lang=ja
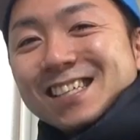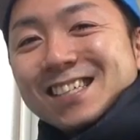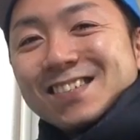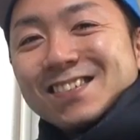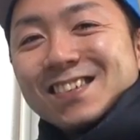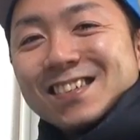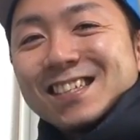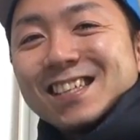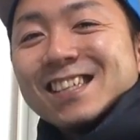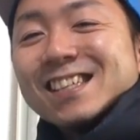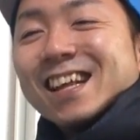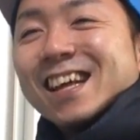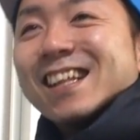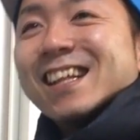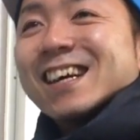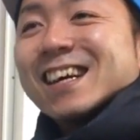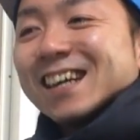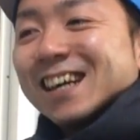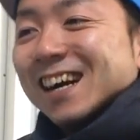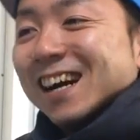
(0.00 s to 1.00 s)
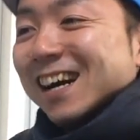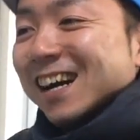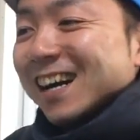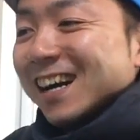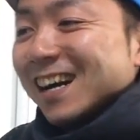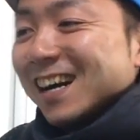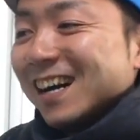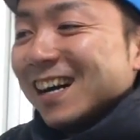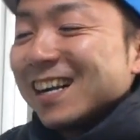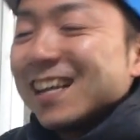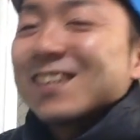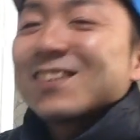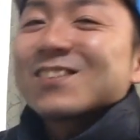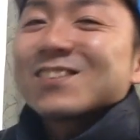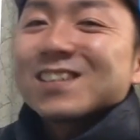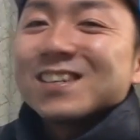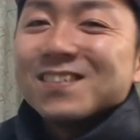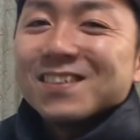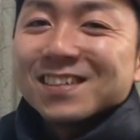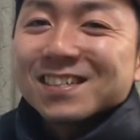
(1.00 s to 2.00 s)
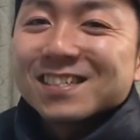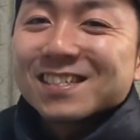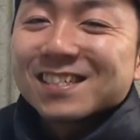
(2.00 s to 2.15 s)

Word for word: すいませんねなんかありがとうございます